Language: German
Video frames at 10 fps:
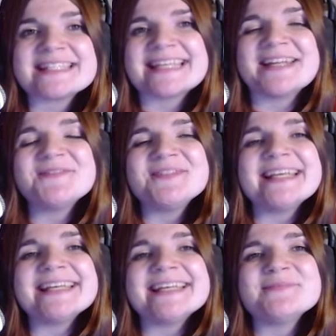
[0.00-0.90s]
Denn
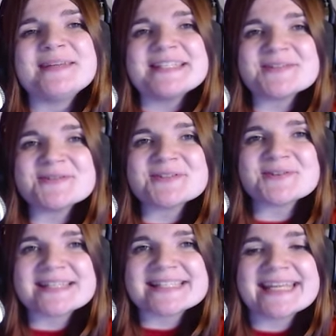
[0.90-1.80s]
wie ihr im Intro
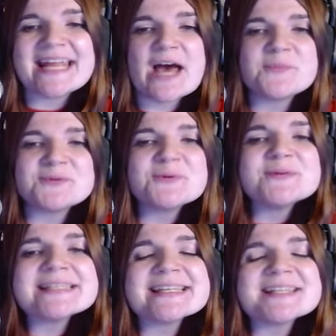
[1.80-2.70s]
schon gesehen habt,
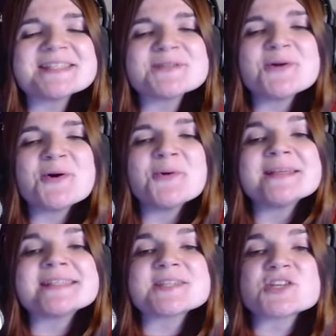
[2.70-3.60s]
unsere Snow
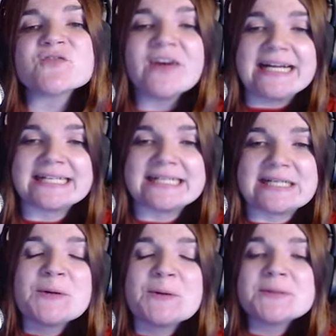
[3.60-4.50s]
ist
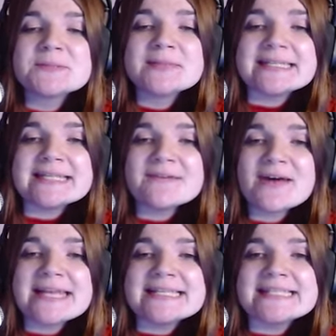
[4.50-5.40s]
schwanger und
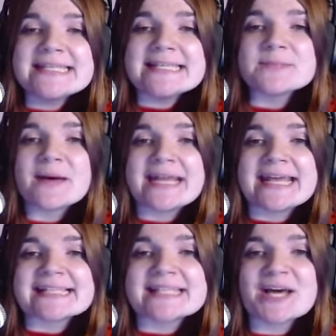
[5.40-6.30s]
mittlerweile sieht man
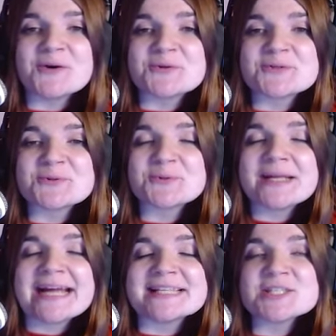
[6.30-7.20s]
das auch
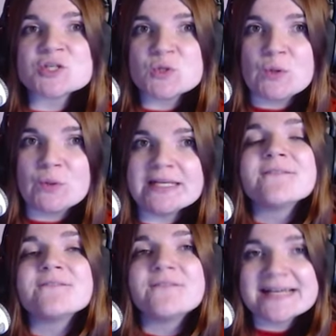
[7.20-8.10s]
schon ganz schön,
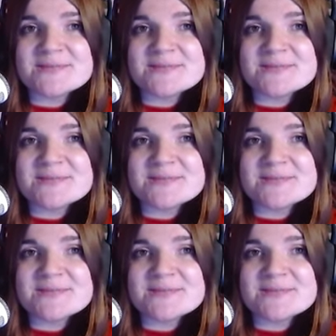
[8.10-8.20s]
was